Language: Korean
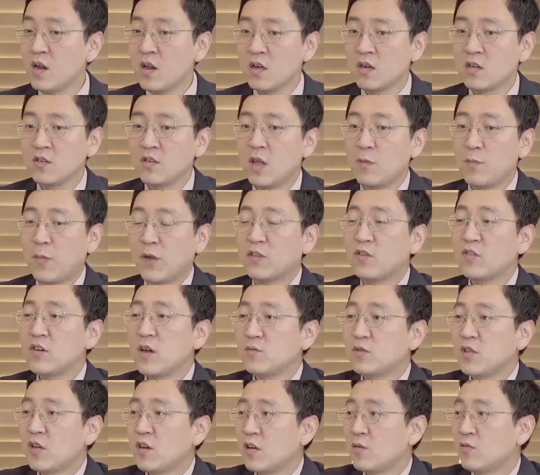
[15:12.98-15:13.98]
근데
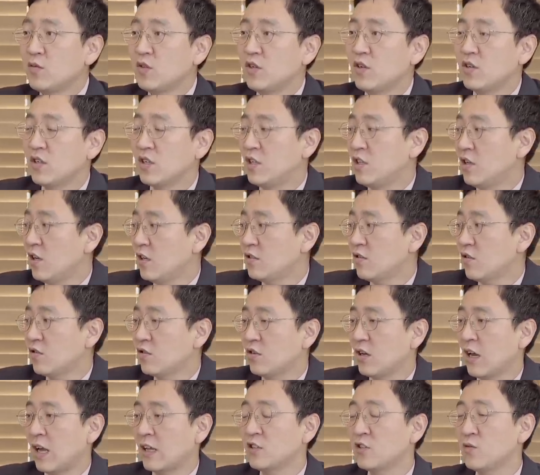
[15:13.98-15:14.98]
베트남 사람들은 길에서
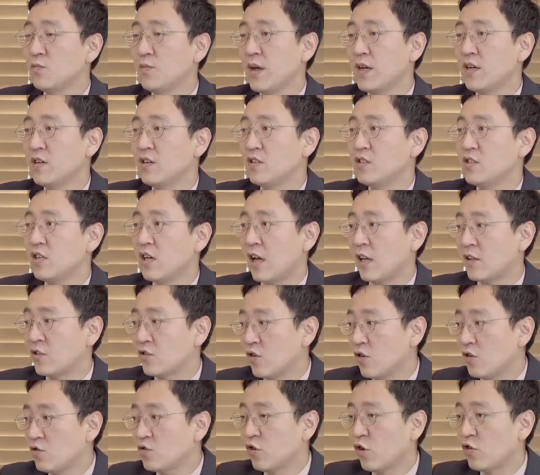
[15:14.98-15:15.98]
그 안전뱅이 의자에
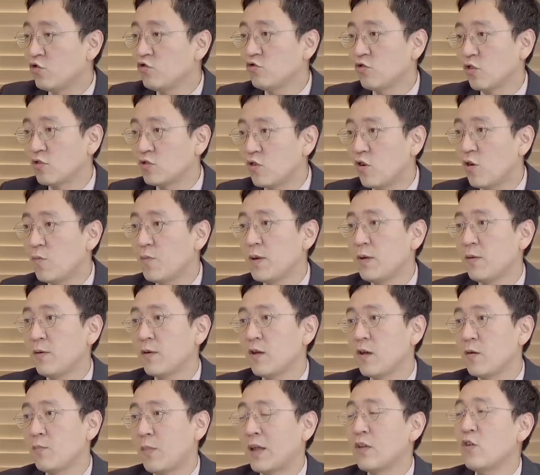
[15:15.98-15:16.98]
앉아갖고 연유 넣어서 커피
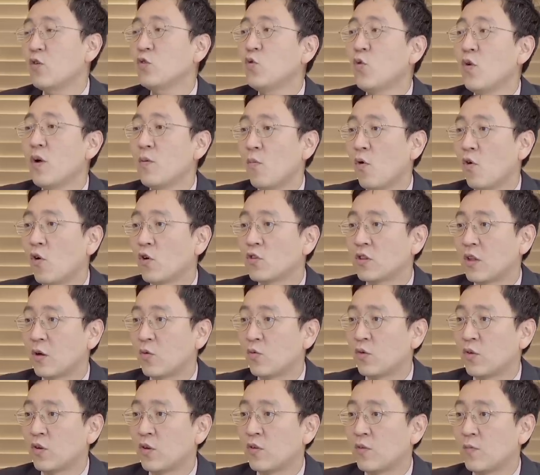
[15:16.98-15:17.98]
100년 동안
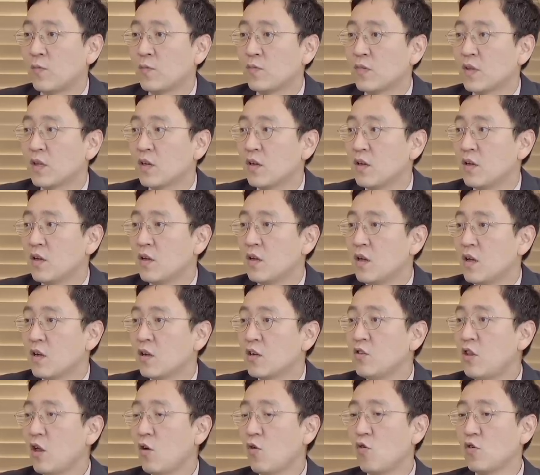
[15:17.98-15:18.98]
먹었다고요.
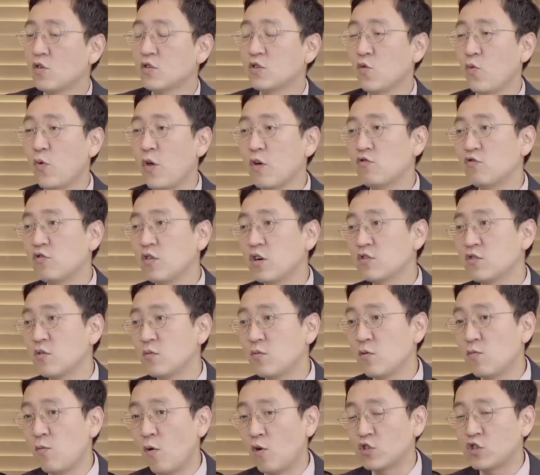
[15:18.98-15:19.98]
근데 거기서 외국에서
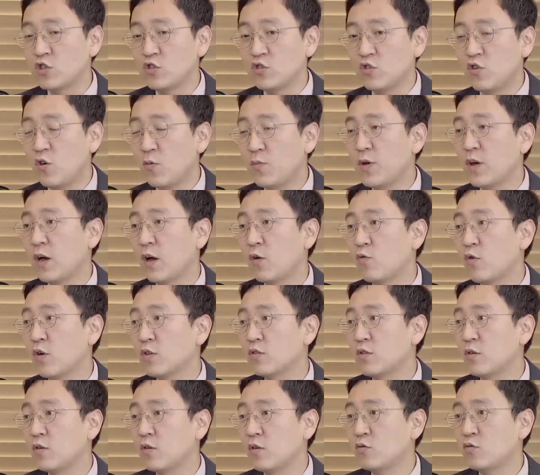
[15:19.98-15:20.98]
뭐 멋있는 커피 갖고
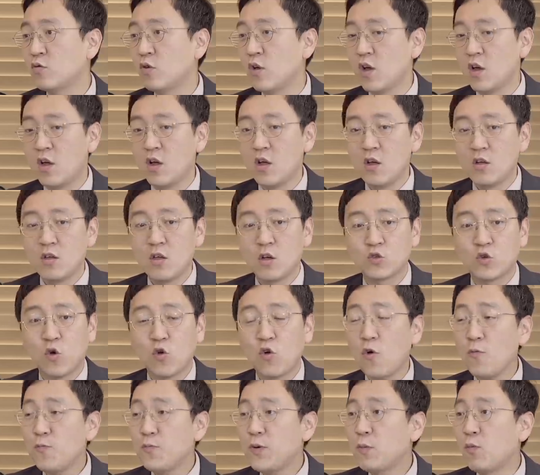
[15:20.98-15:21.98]
왔다 그래도 야 저
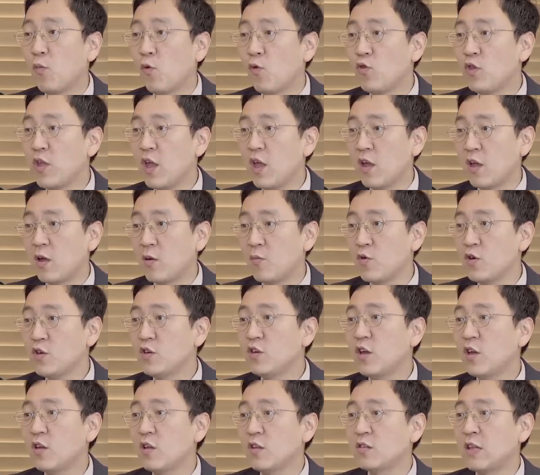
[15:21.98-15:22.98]
커피 뭔데? 뭐
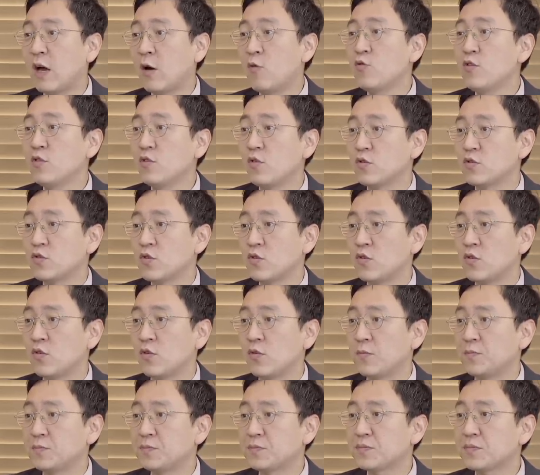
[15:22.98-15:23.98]
이렇게 나오는
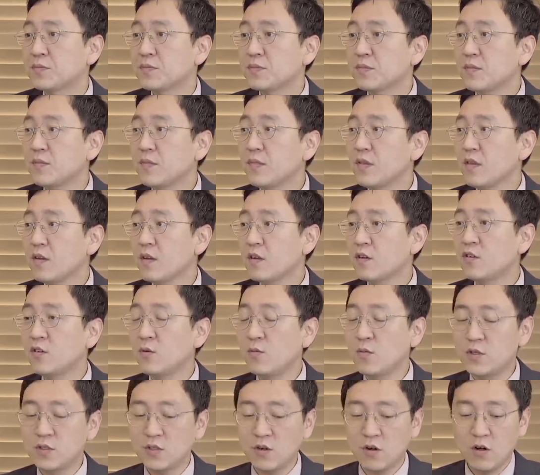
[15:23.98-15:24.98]
거죠.
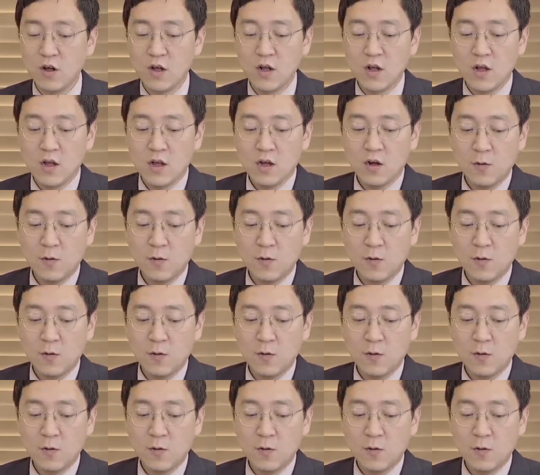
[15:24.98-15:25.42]
그러면서 네.